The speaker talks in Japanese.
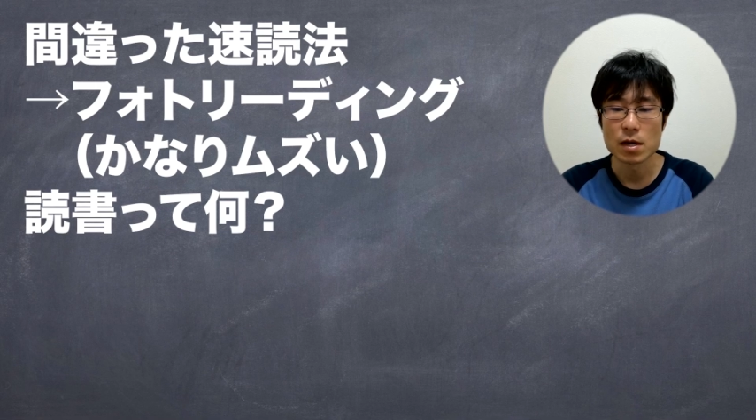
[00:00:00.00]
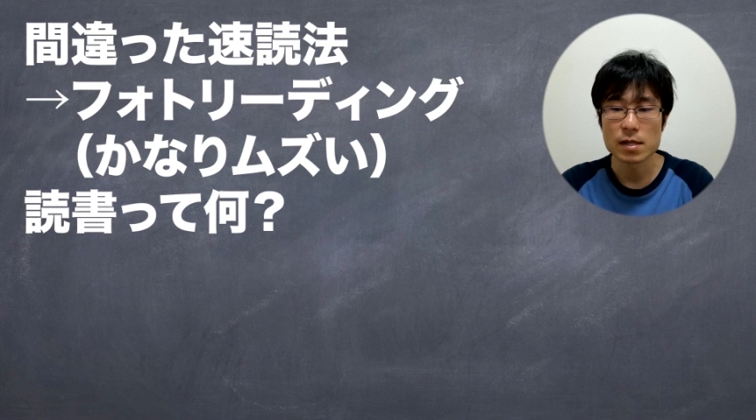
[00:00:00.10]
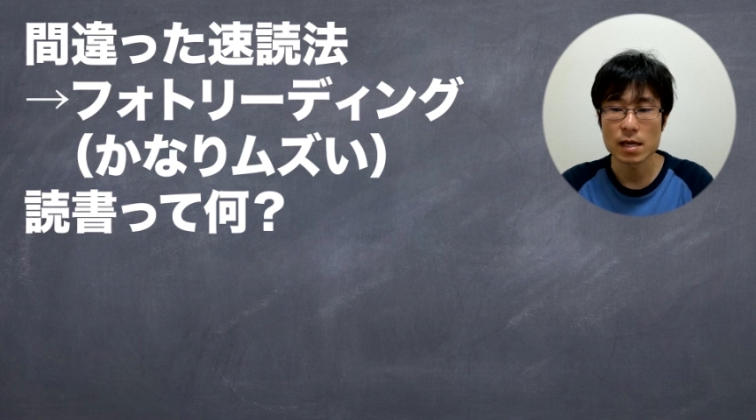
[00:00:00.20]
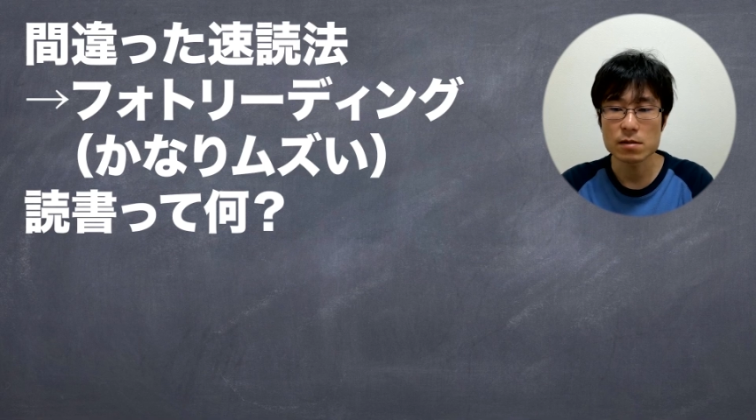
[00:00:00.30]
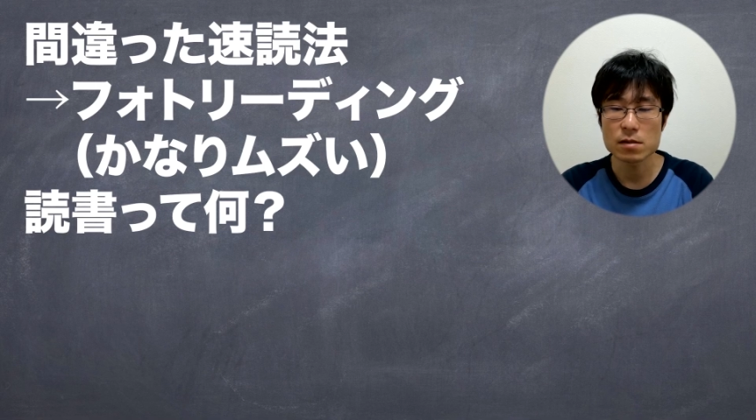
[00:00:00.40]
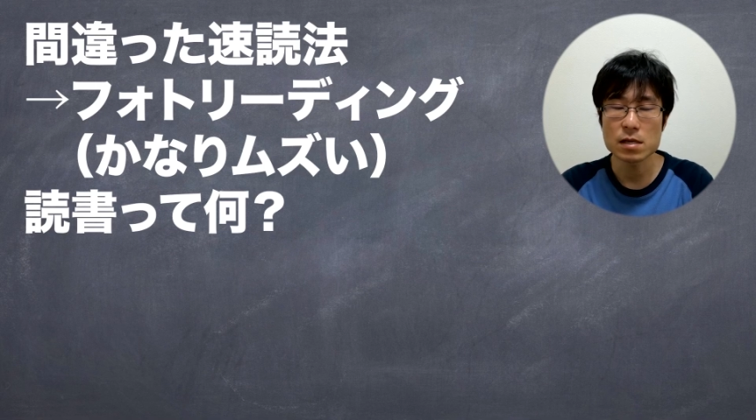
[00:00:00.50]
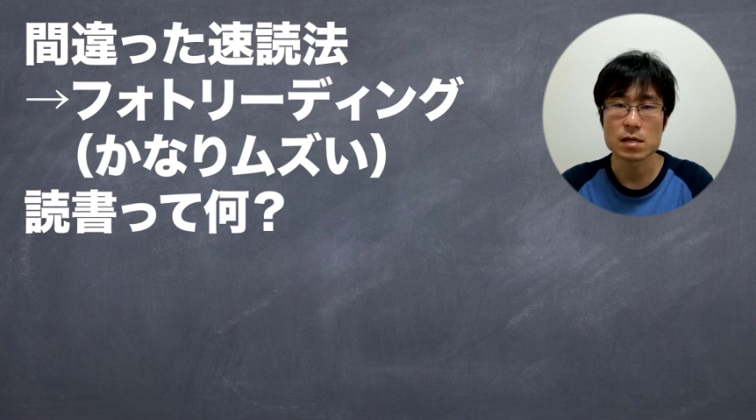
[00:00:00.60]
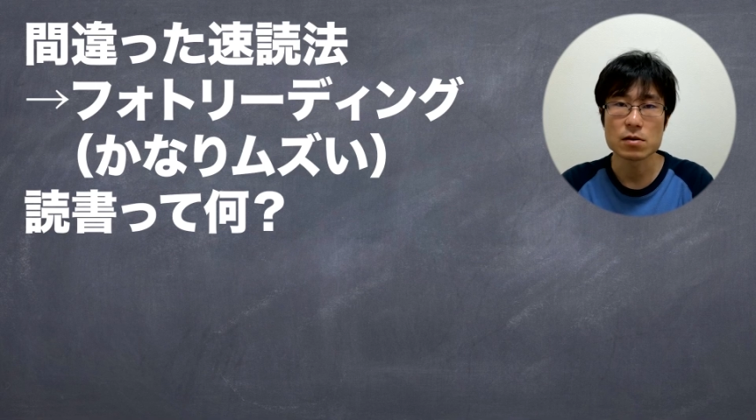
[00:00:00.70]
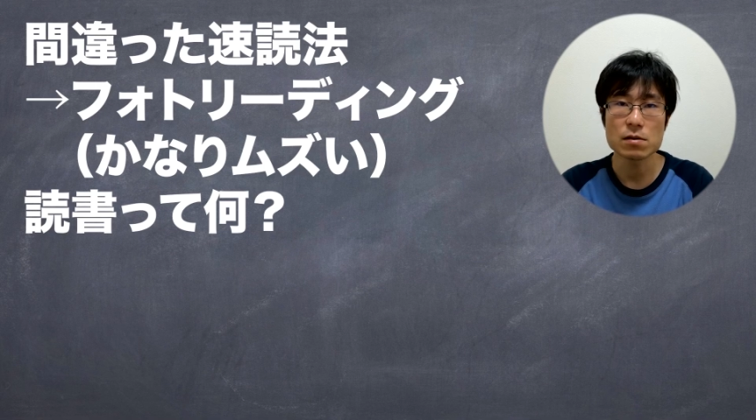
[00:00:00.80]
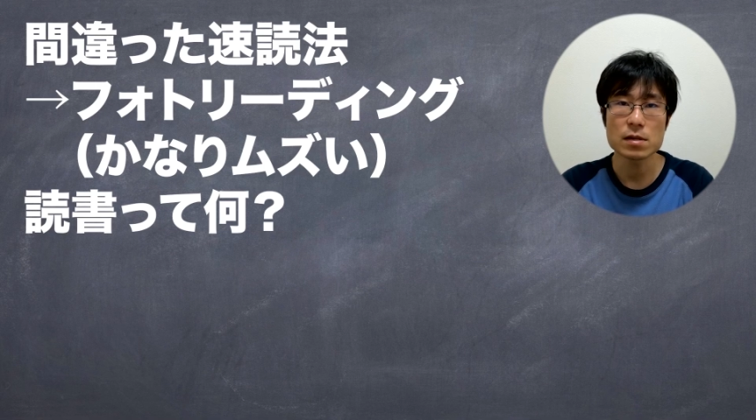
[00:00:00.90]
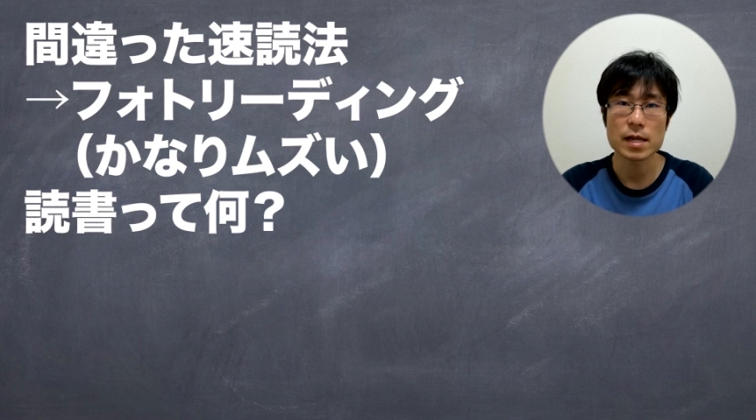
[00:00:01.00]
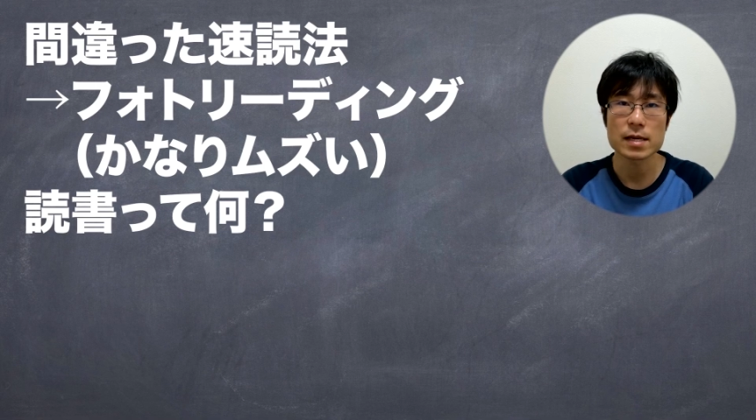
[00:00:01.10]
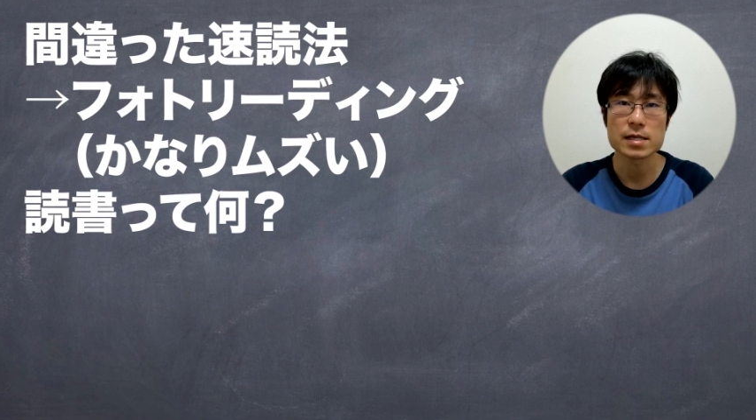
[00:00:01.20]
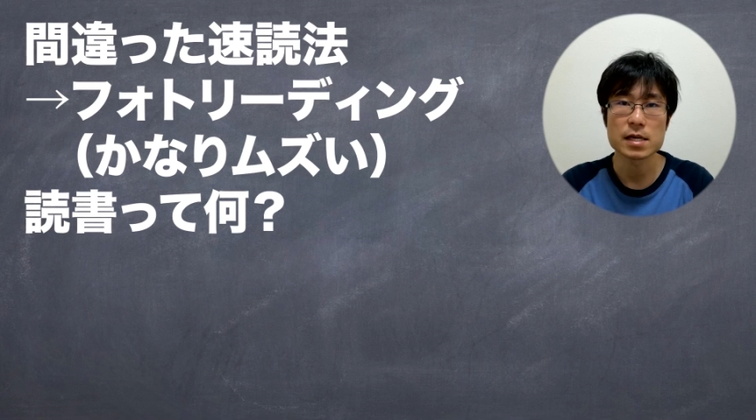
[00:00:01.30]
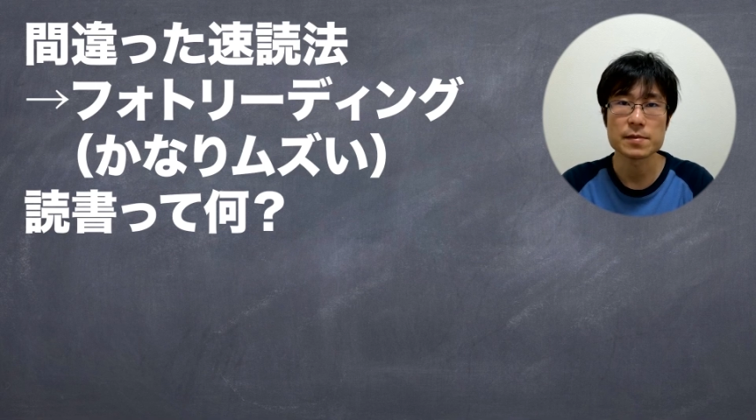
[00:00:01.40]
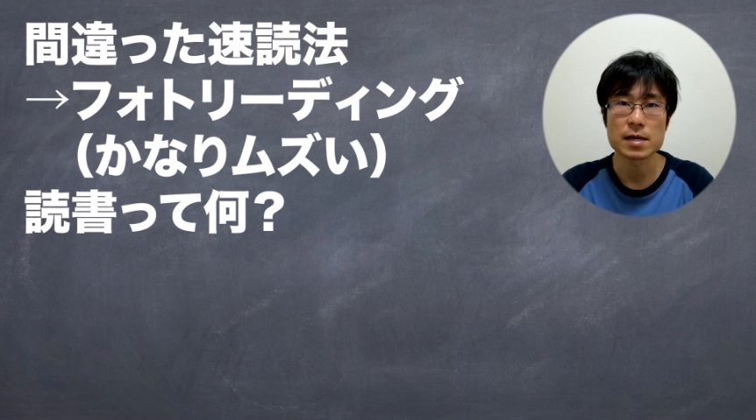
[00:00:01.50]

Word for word: 単純に読んだだけじゃ意味が